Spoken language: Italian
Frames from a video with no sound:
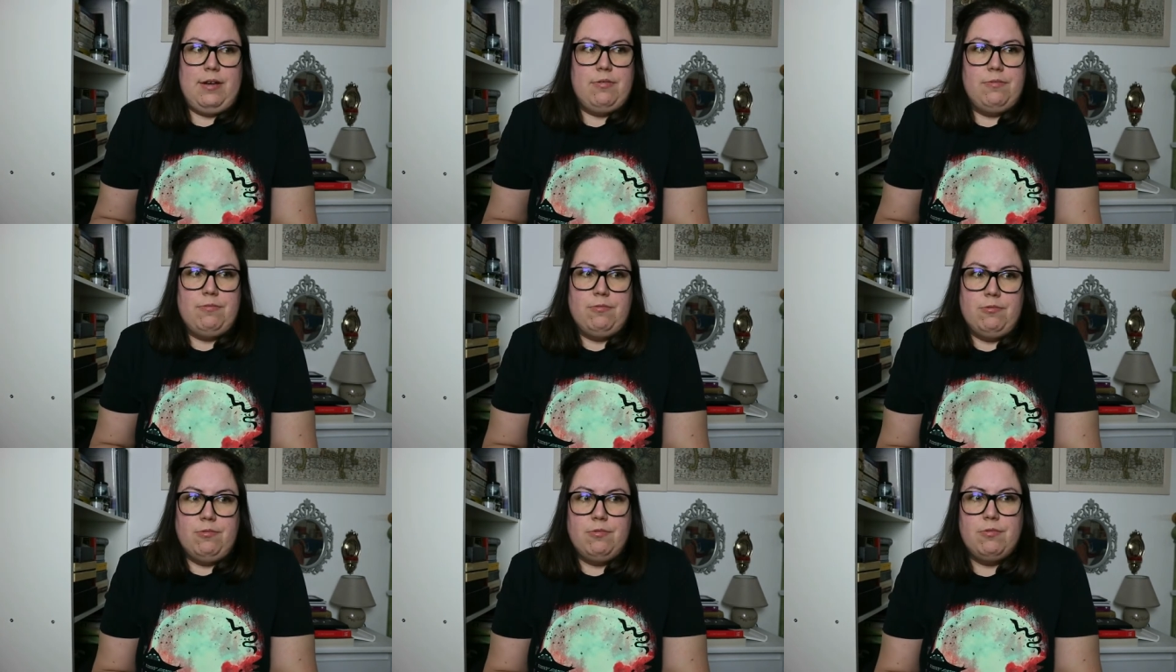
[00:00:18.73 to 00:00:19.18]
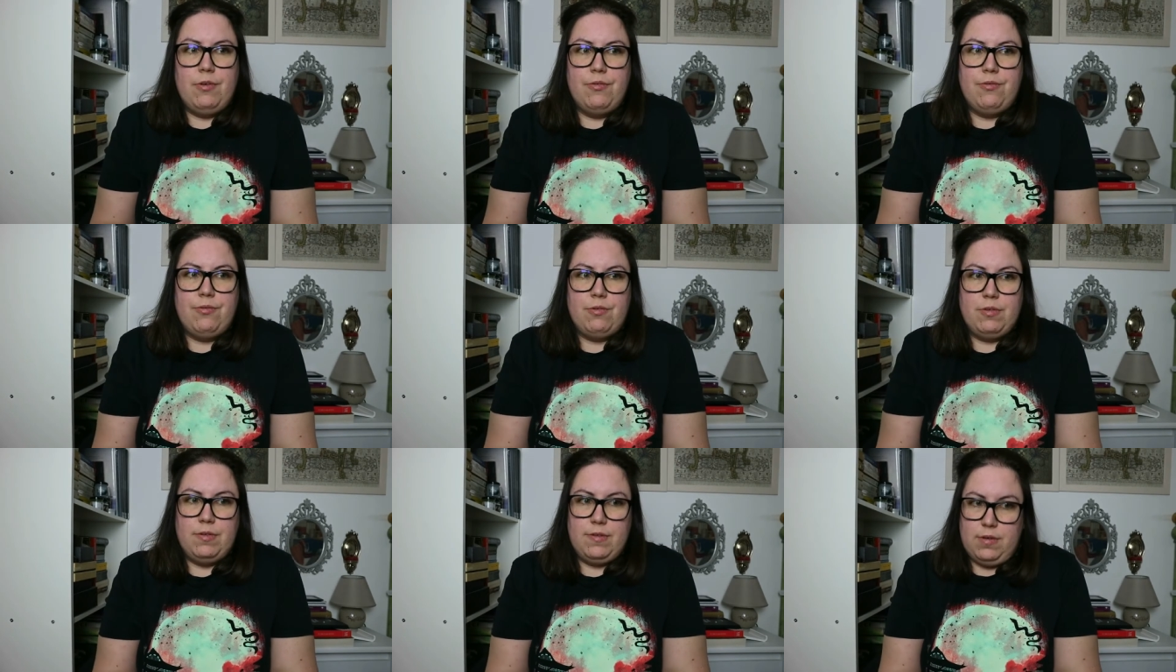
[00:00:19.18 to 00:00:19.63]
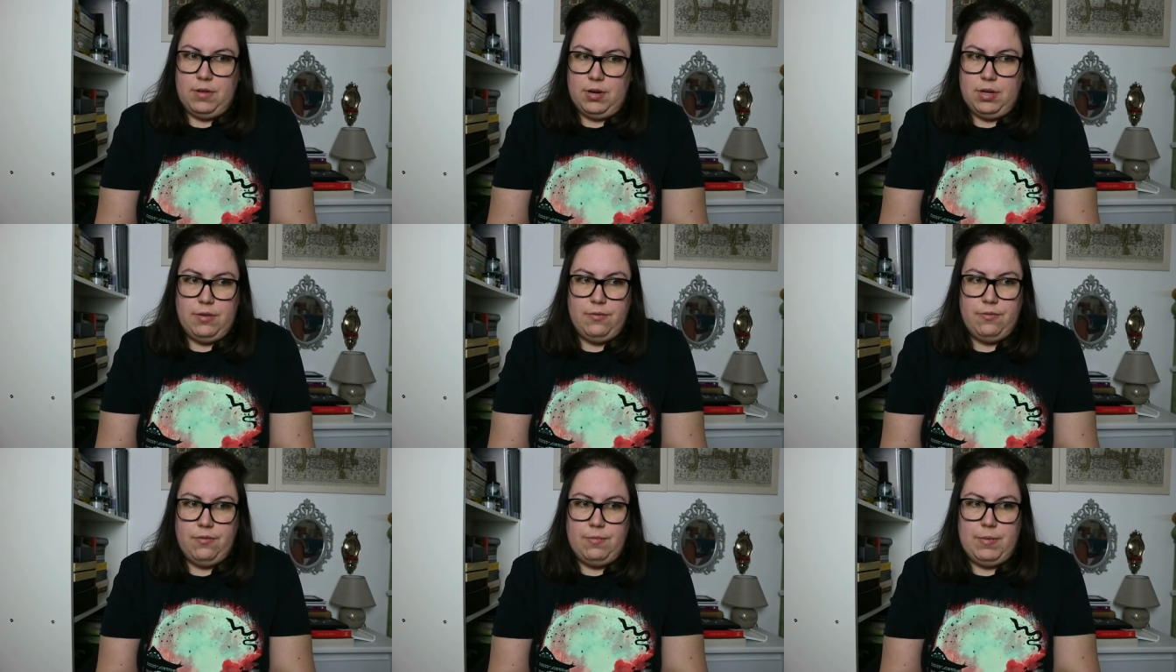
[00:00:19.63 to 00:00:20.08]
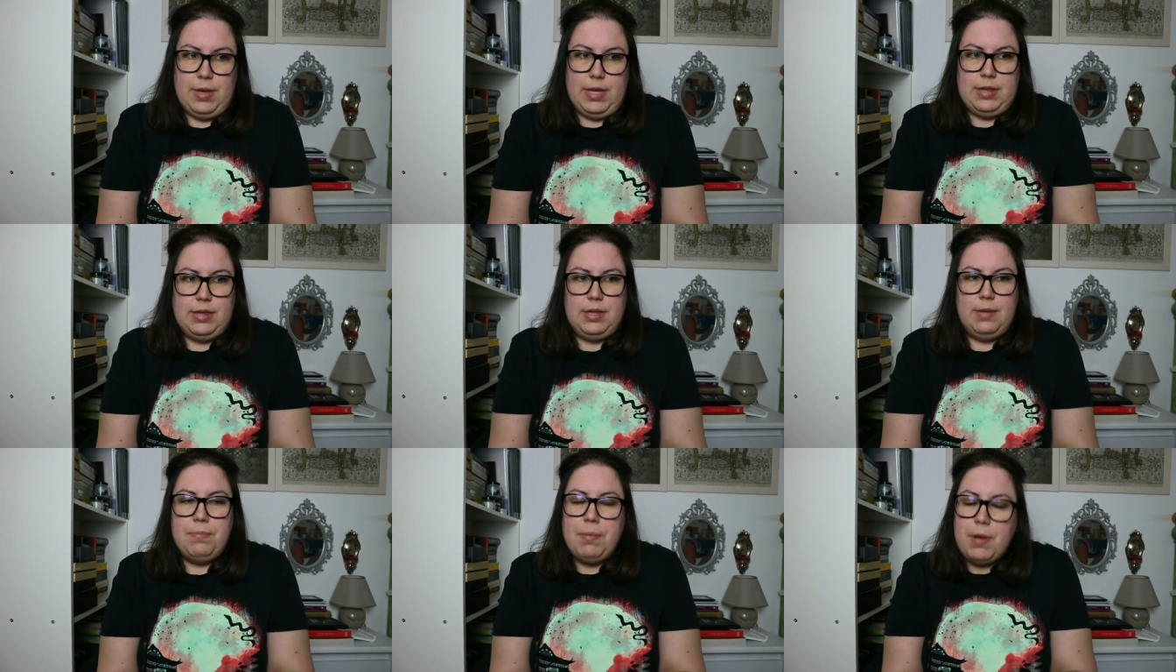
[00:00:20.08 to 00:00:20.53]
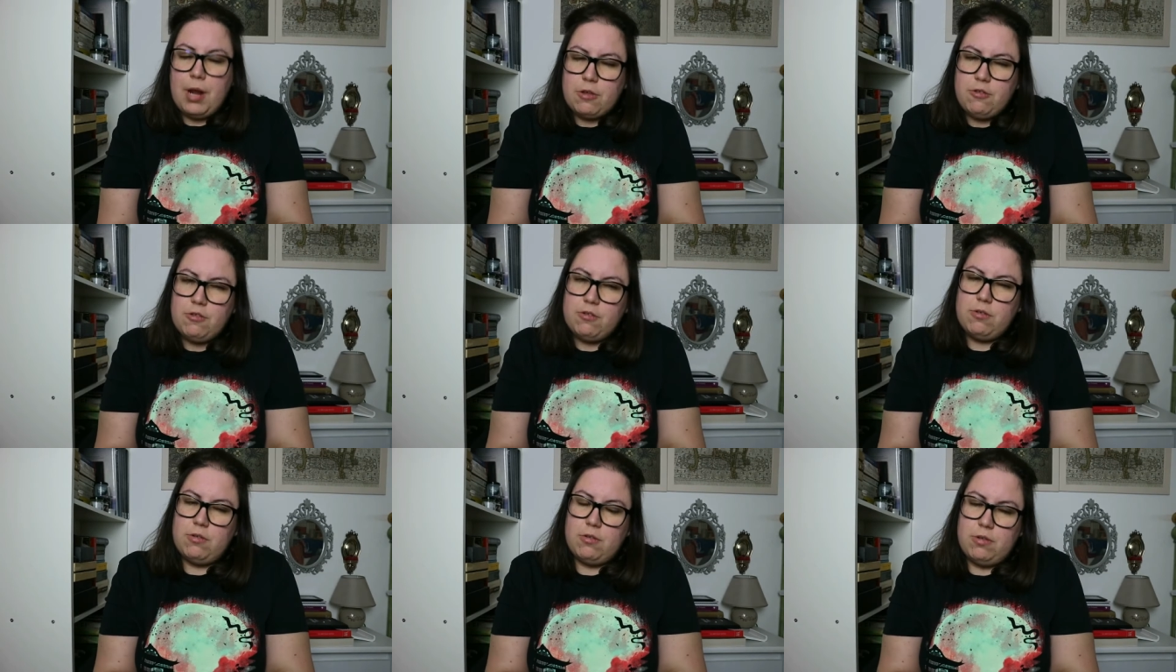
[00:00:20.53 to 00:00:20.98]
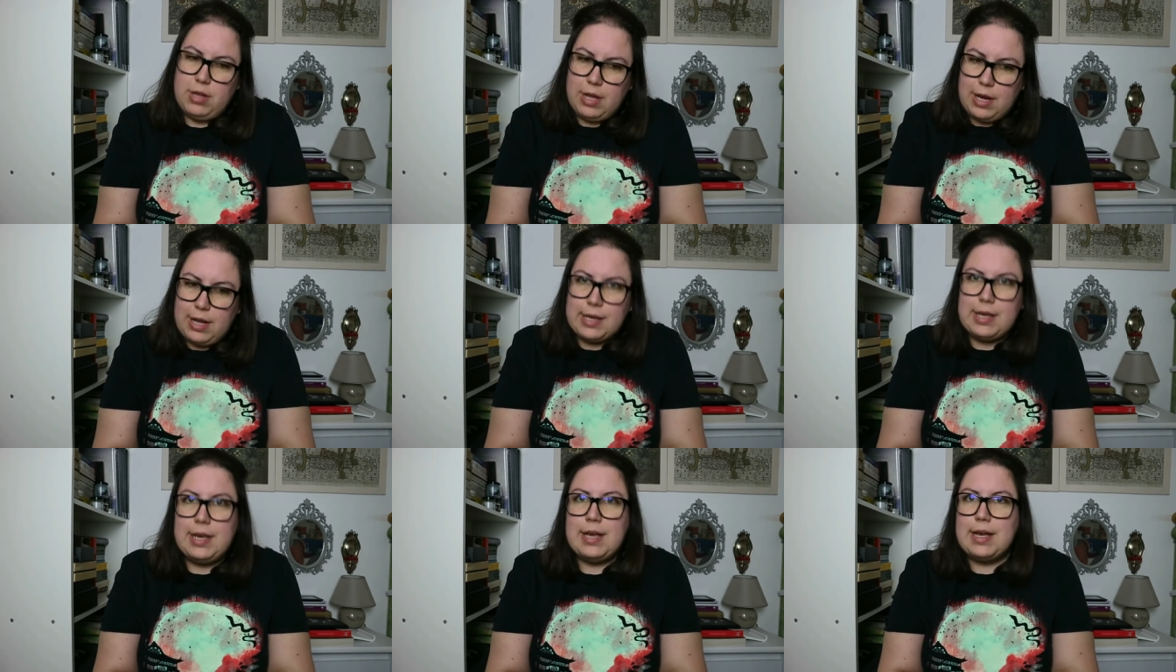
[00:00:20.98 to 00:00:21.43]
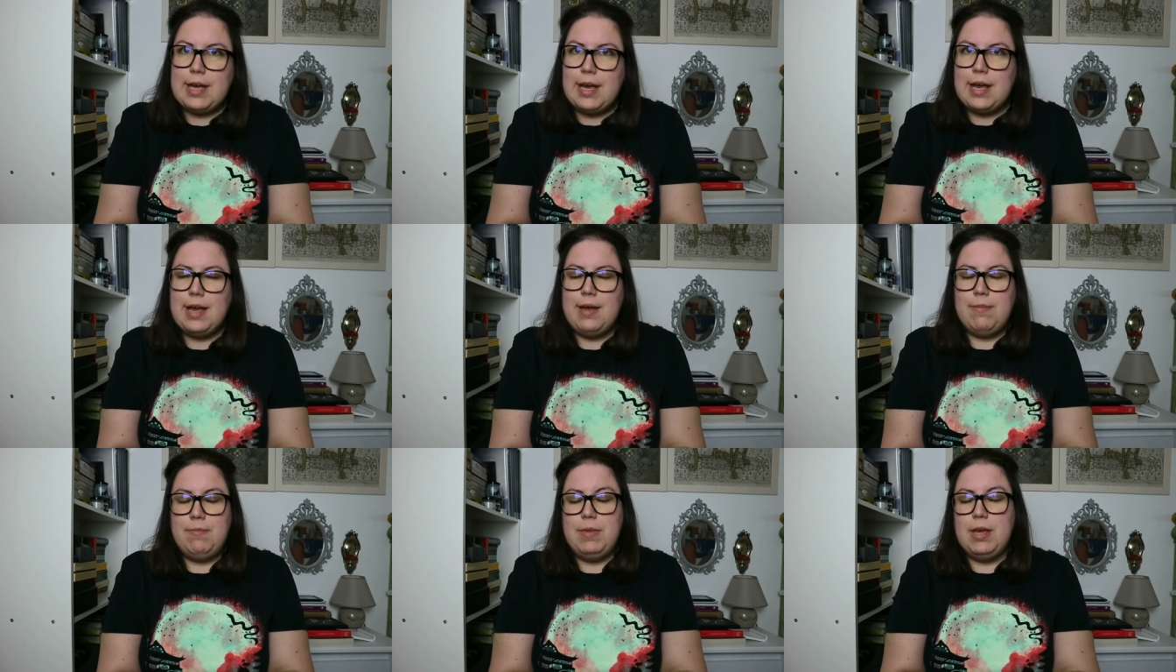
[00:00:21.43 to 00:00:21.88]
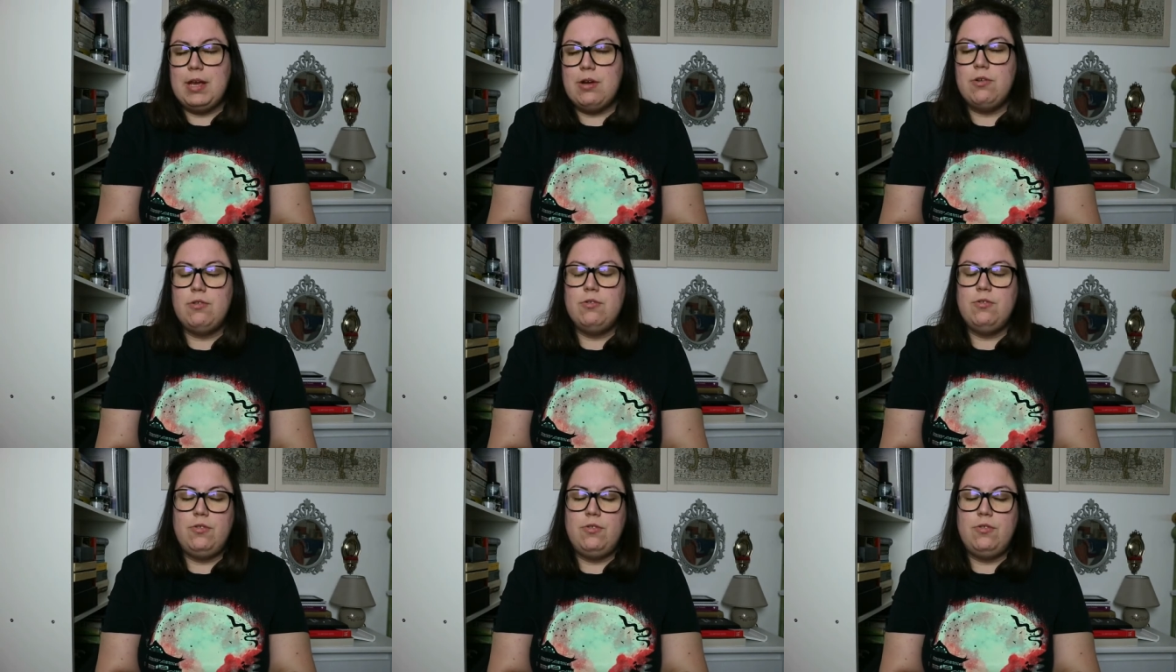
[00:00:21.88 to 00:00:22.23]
comunque fruizione di fumetti, però ci sono delle chicche che mi,